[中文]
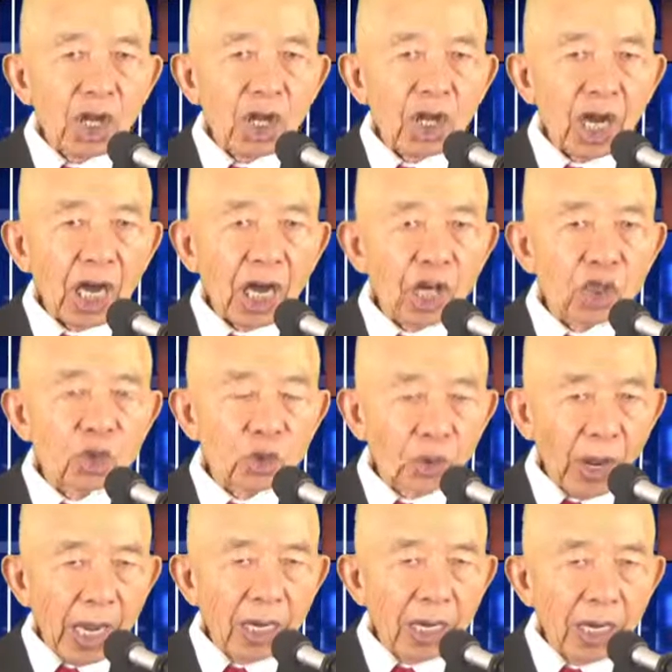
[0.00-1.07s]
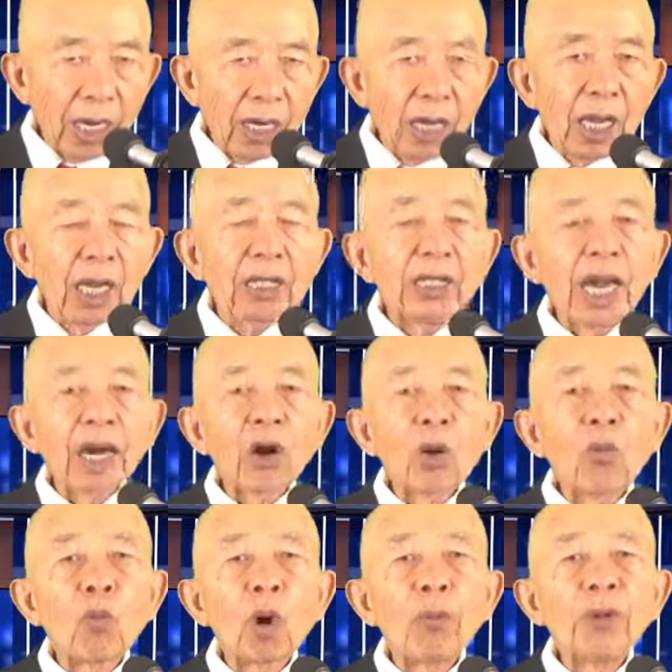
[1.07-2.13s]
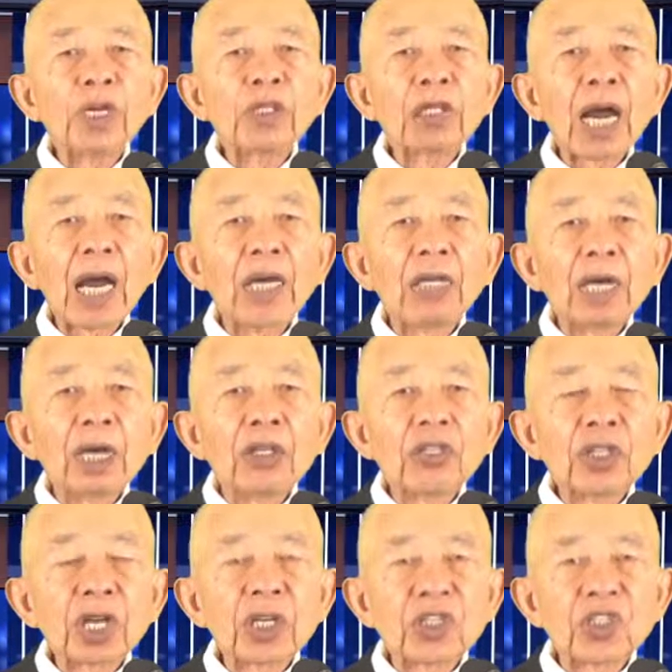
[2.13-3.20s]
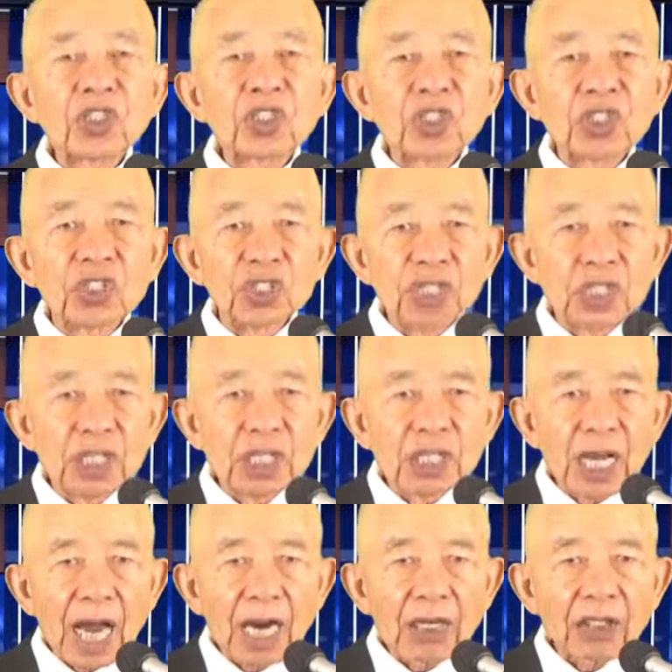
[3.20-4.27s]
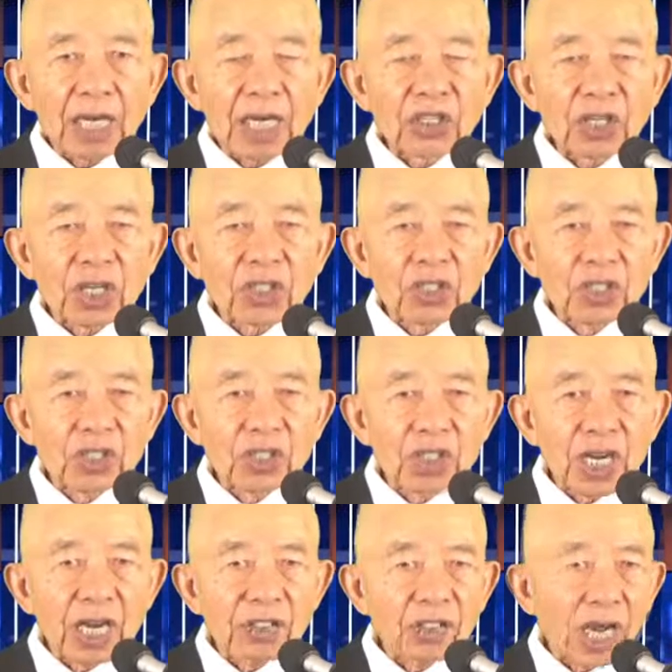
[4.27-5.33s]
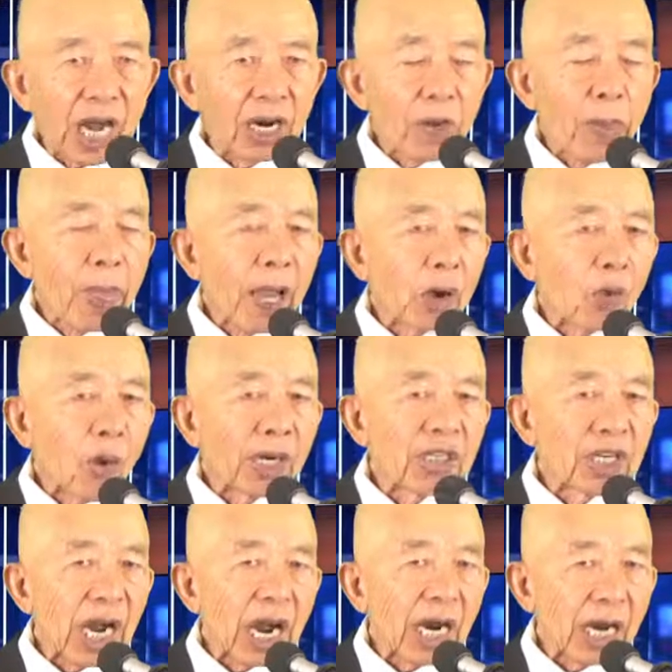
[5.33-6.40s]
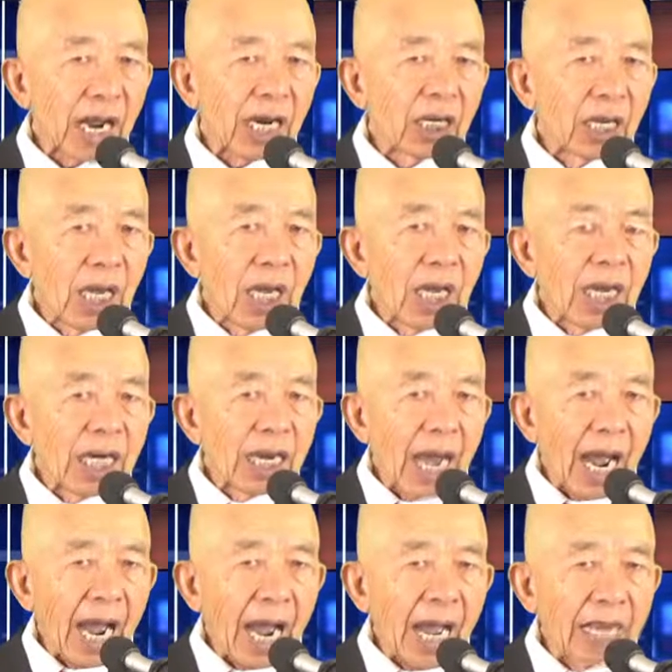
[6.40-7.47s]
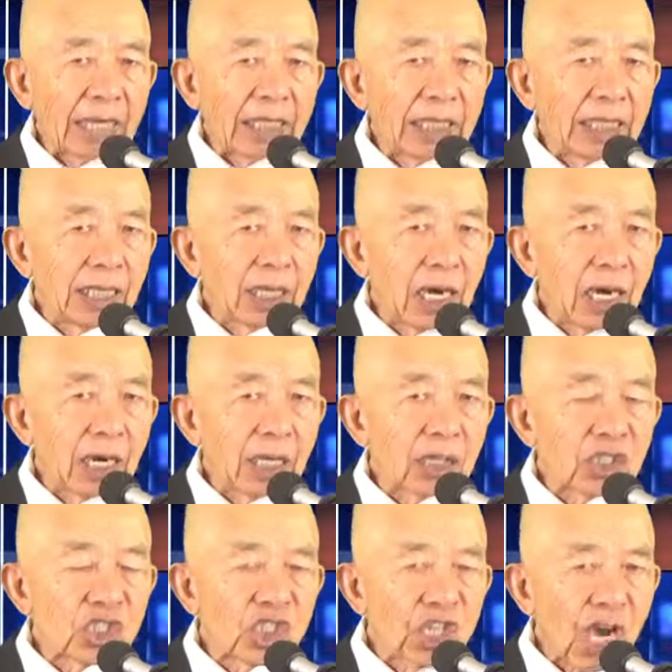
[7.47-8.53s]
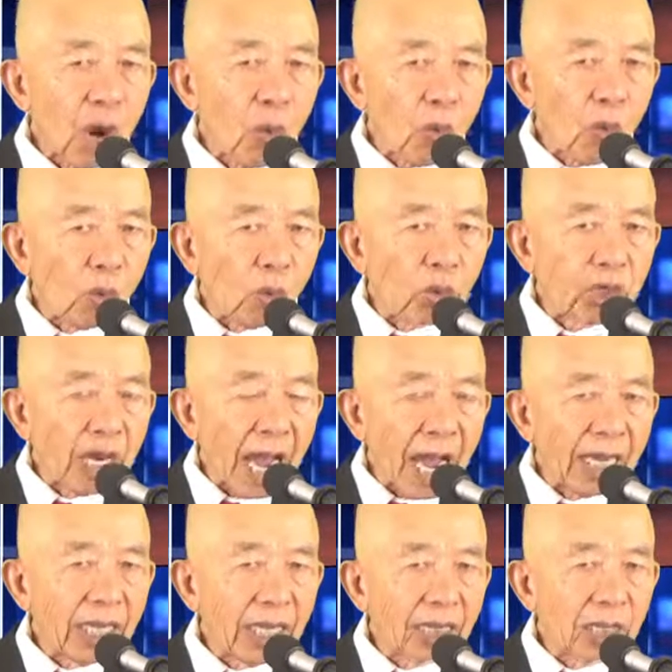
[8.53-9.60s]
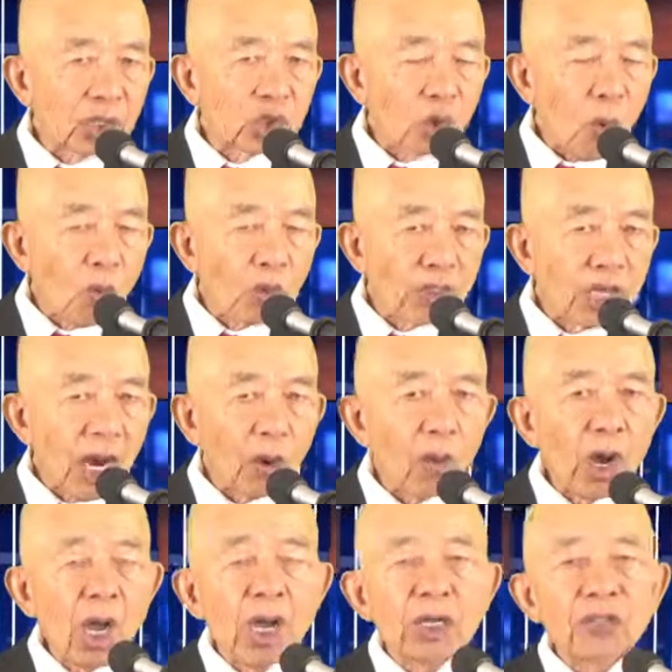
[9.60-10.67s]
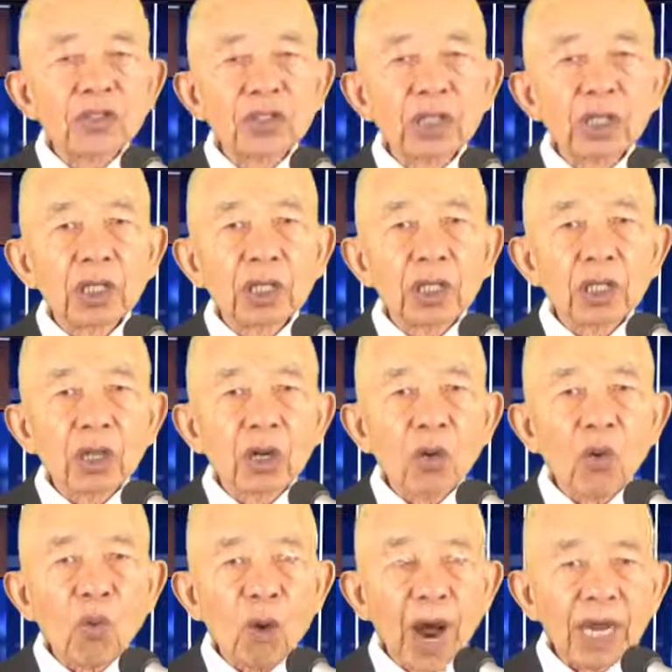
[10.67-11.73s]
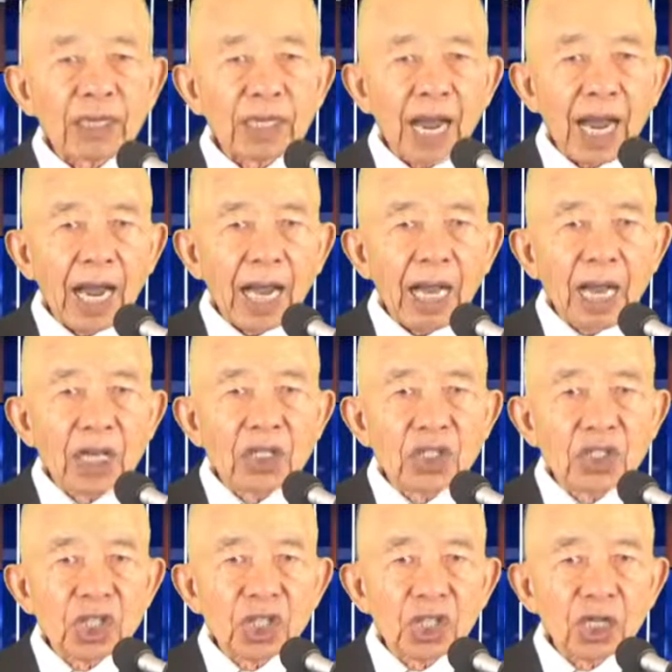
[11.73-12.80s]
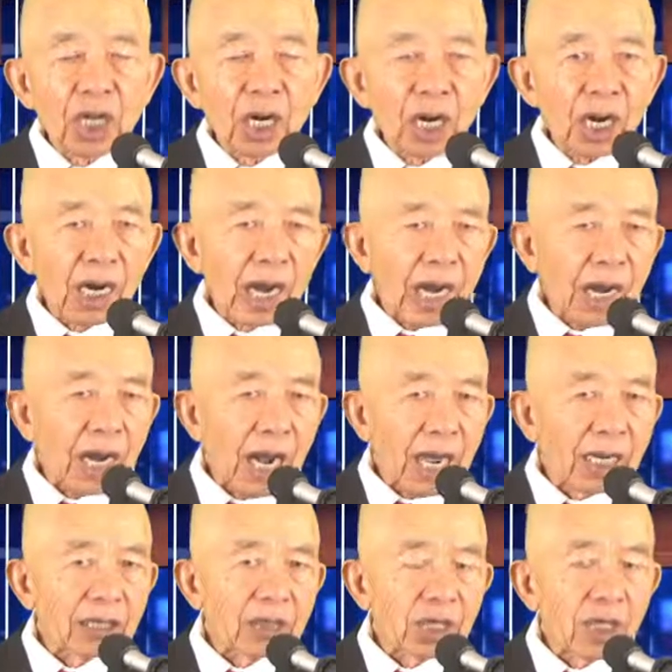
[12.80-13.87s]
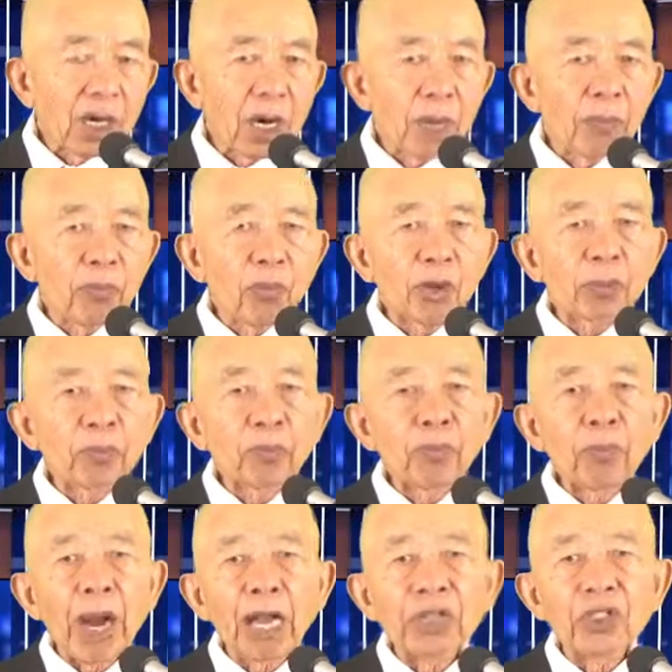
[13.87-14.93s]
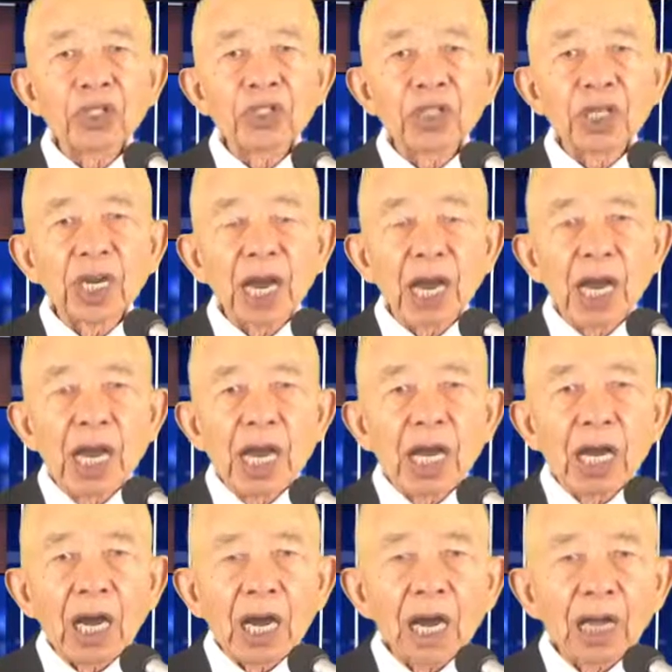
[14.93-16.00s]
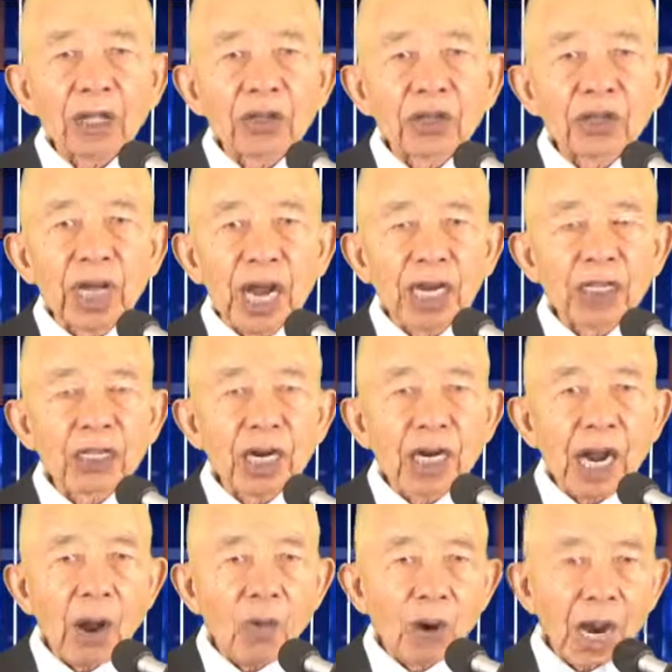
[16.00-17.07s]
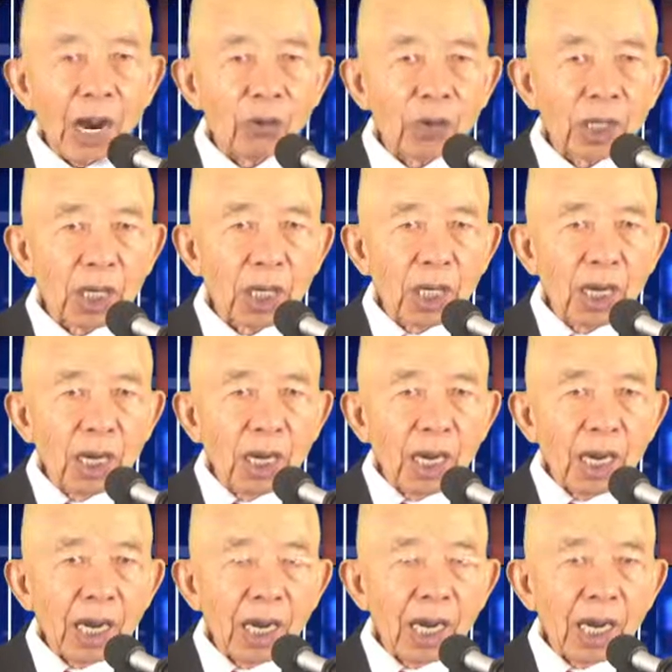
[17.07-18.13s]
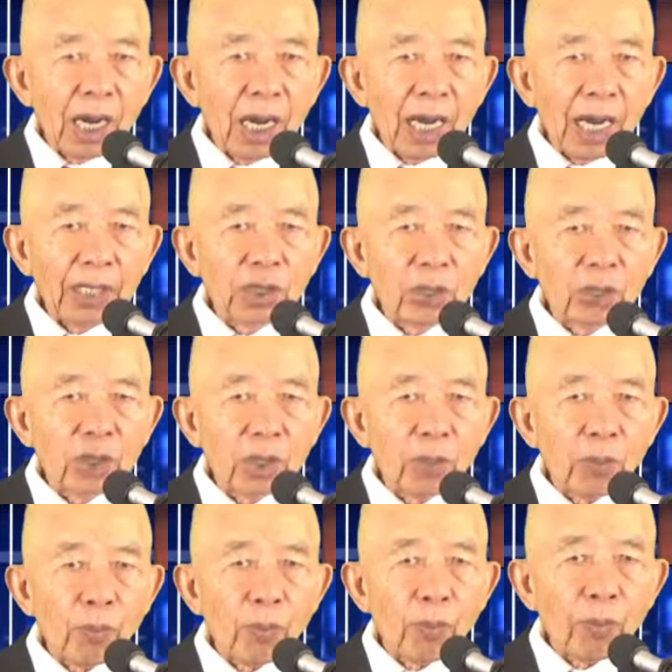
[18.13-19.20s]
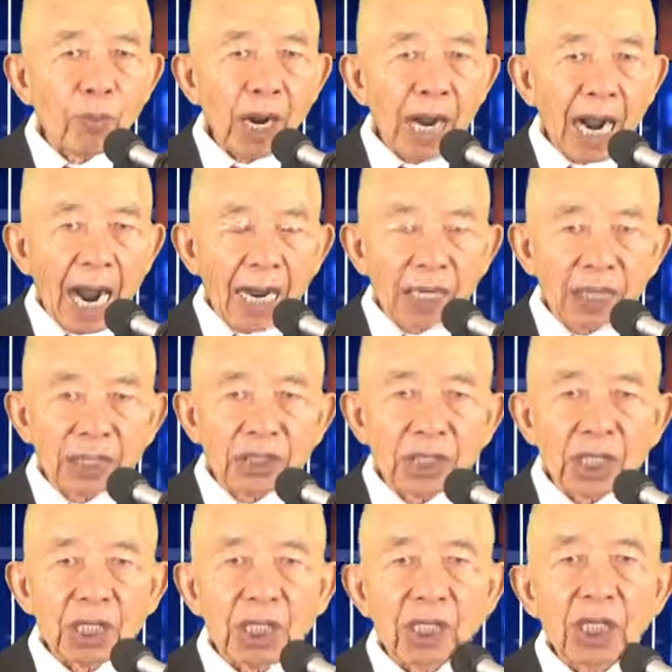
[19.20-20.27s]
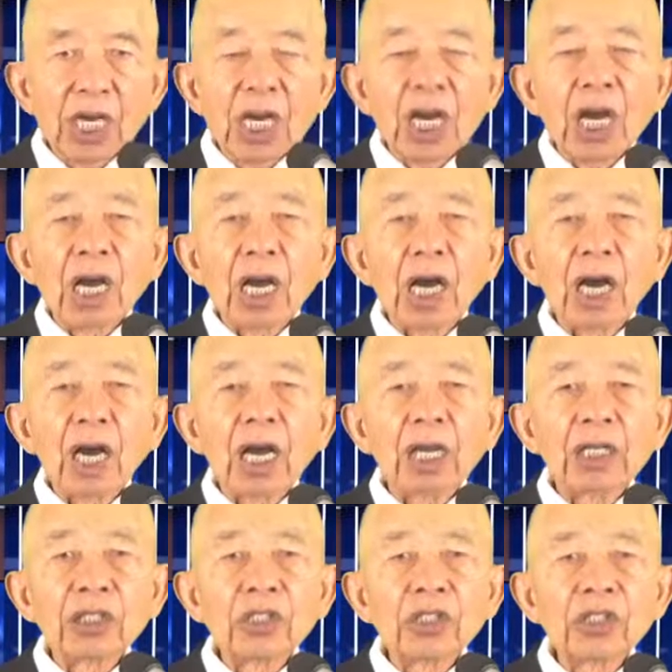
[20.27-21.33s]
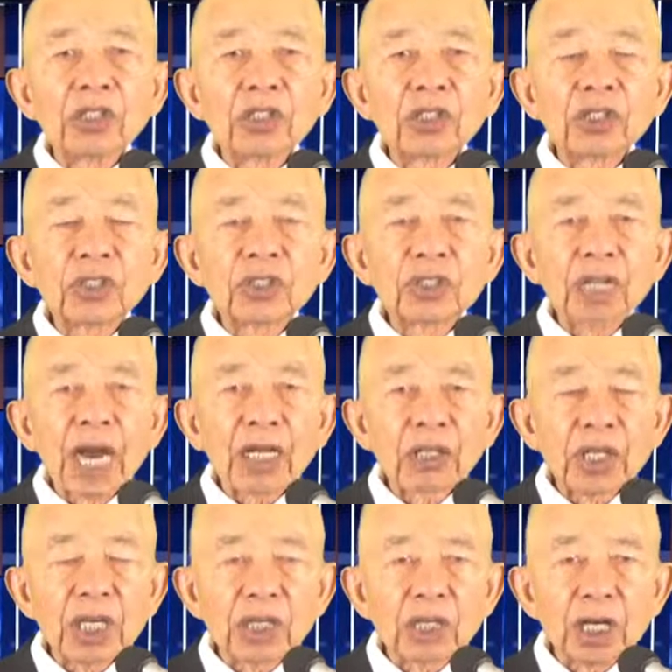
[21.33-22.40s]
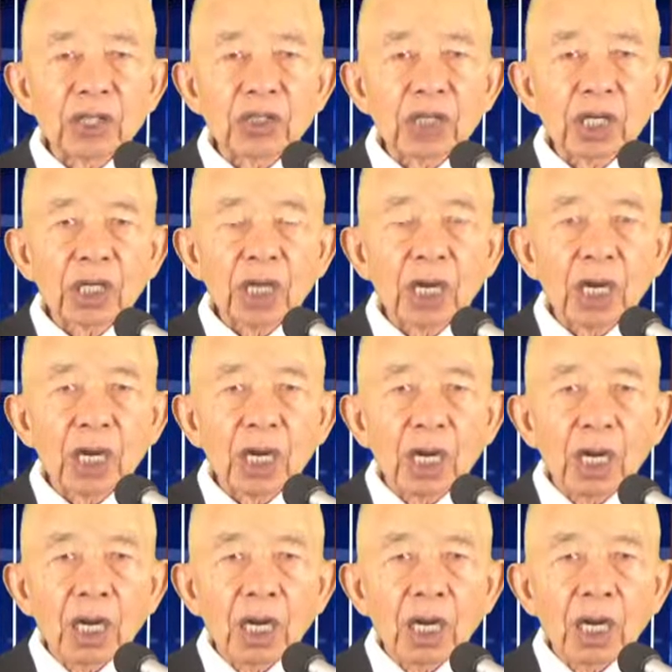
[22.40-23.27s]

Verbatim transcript: 啊学了，然后我们在这个实际上在这个世界上观察看哪一个教哪一个宗教是夸大，是看这个不。把自己啊啊抬得高高的啊，还有就改了这个啊上帝的这个